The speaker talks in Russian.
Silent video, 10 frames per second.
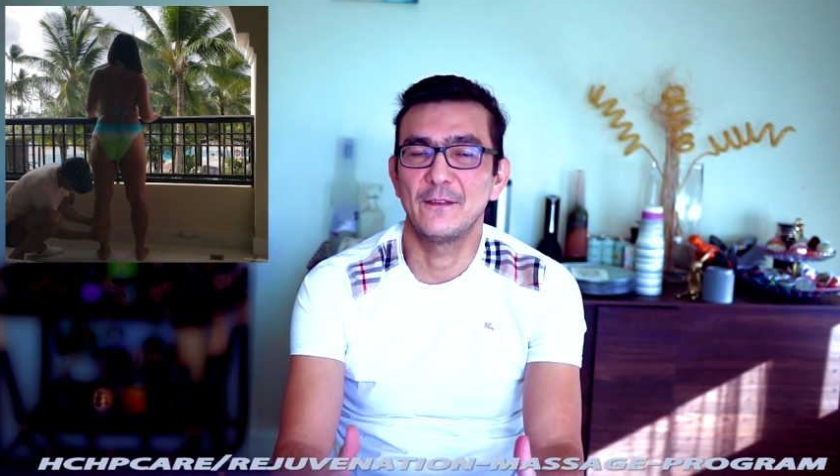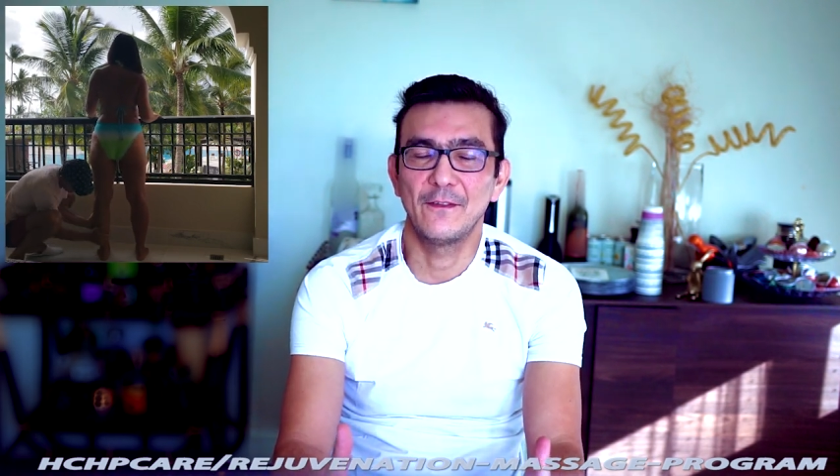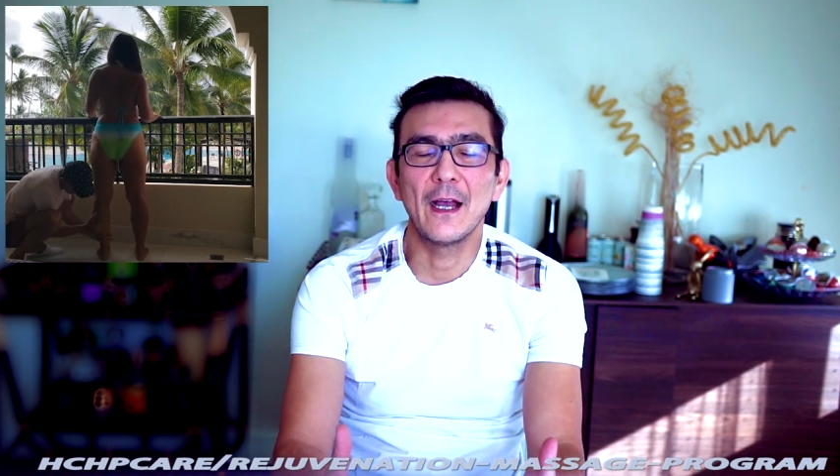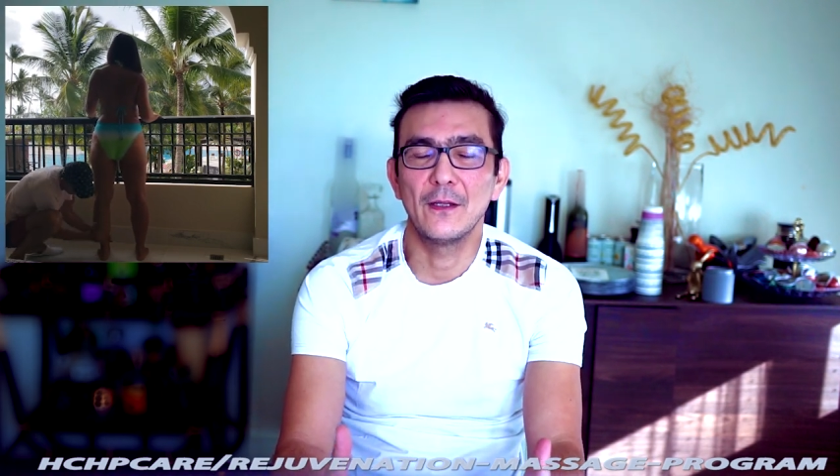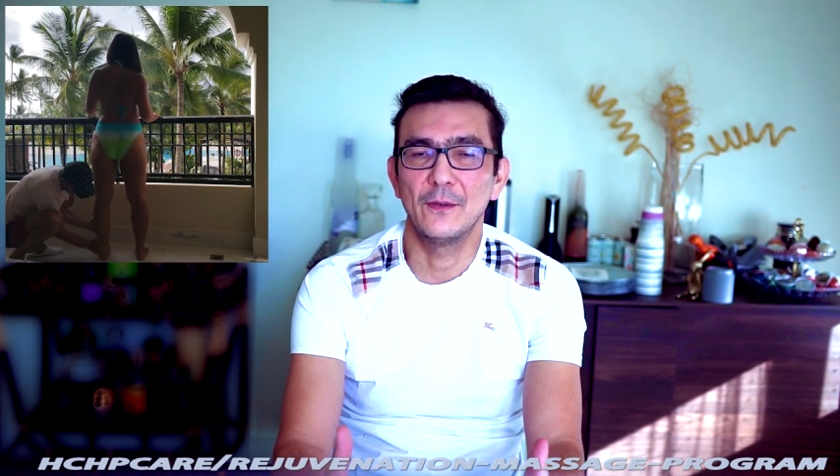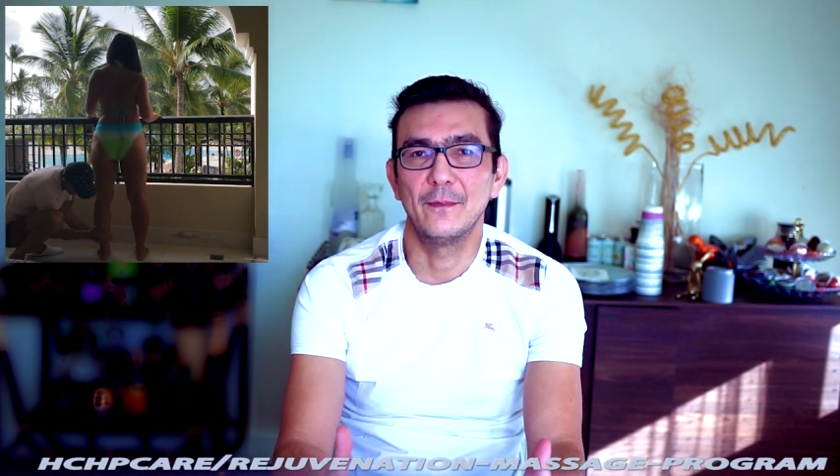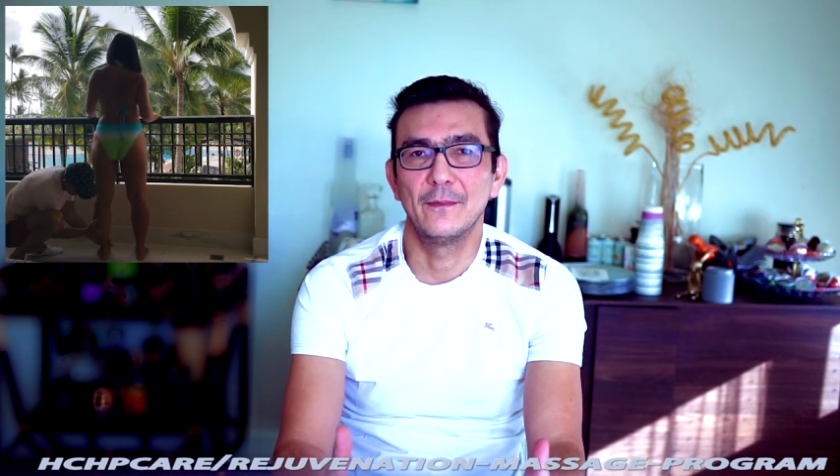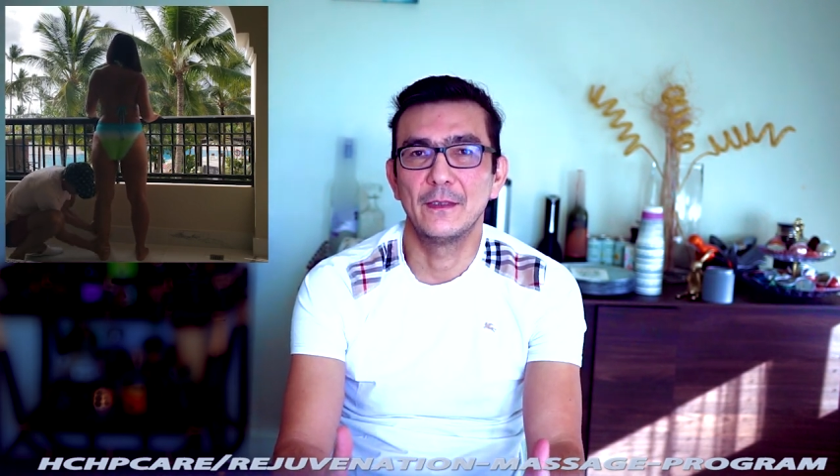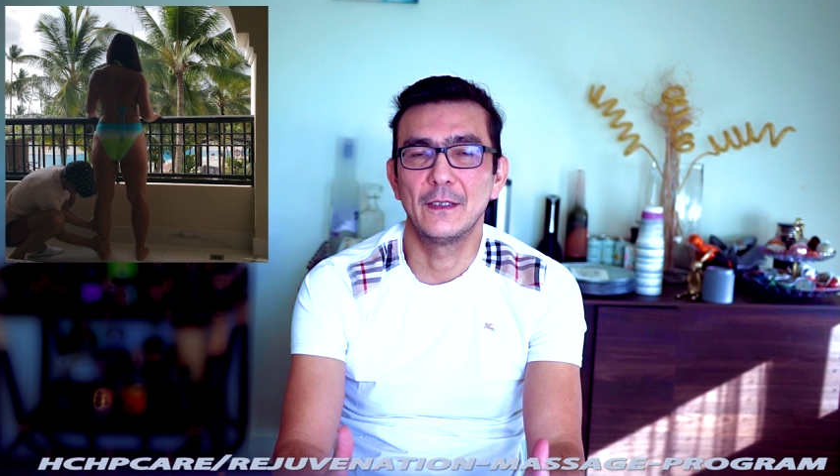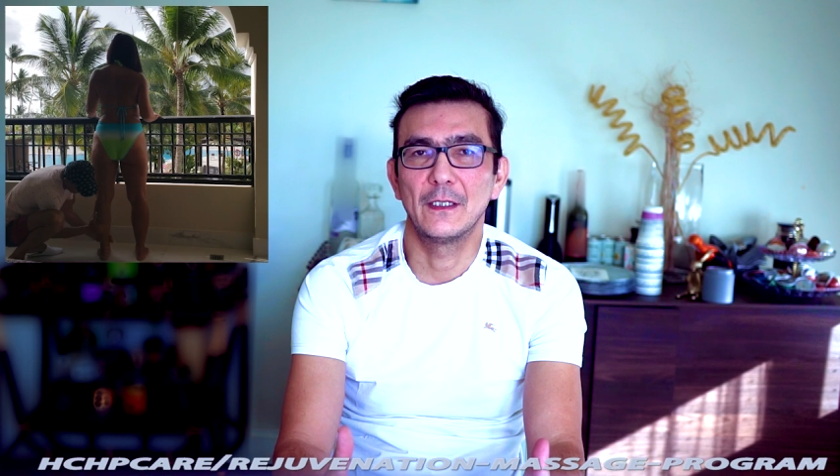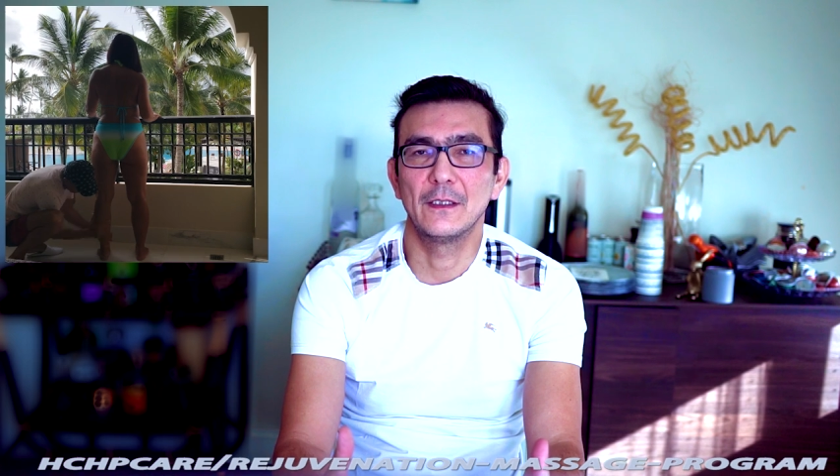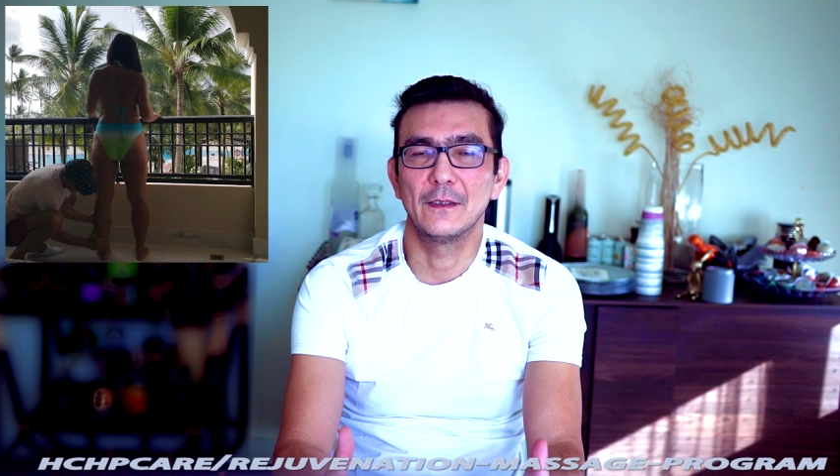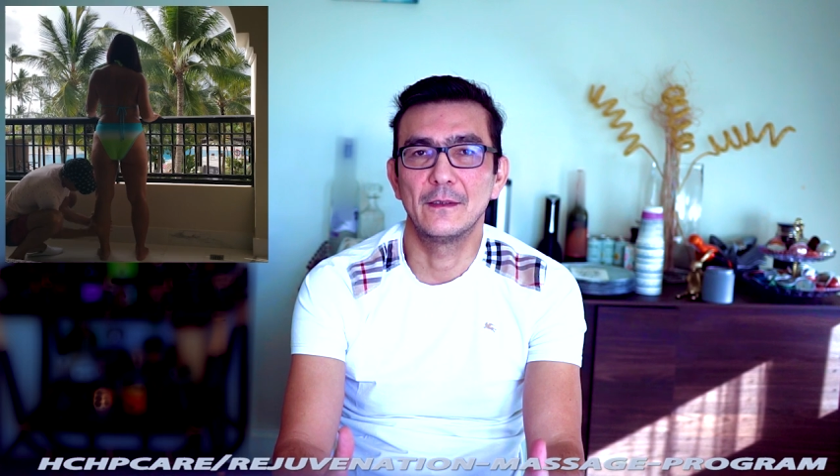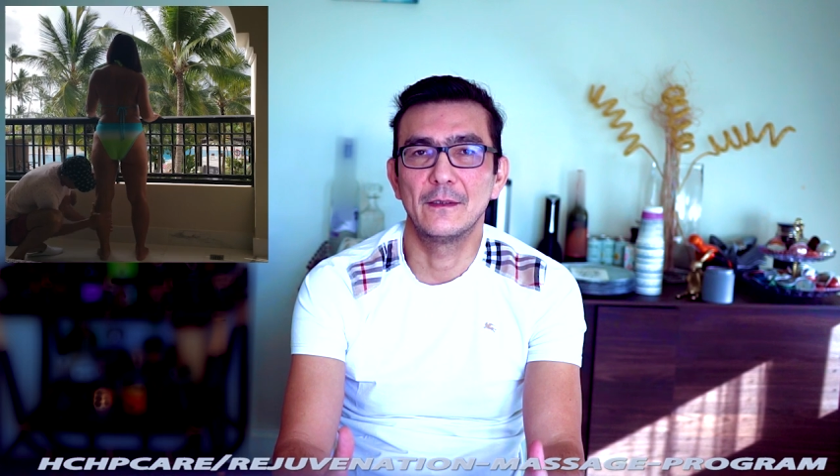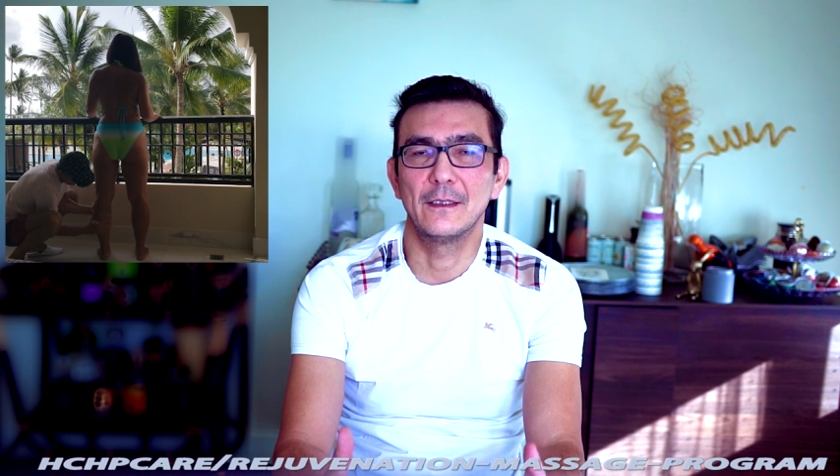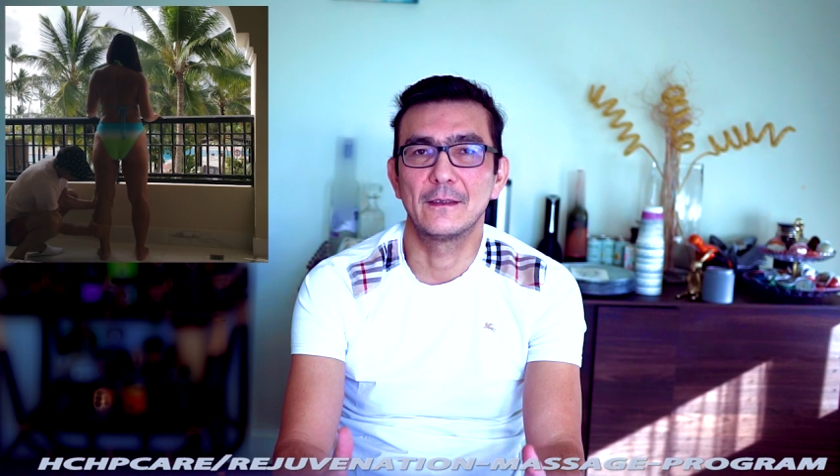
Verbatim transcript: Таким образом вы стимулируете